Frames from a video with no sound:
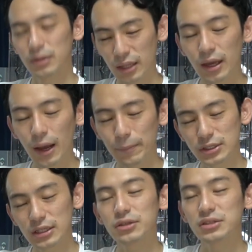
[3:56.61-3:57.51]
ね、発表
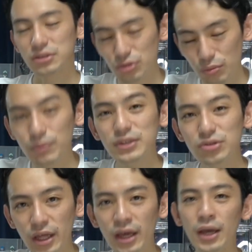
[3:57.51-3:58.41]
されたりすると思います
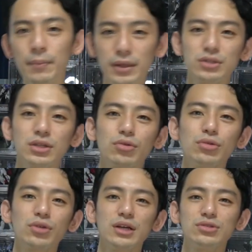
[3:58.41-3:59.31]
ので、まあ、そういったと
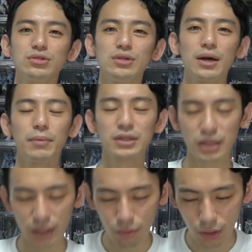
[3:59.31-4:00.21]
ころの感想はまたね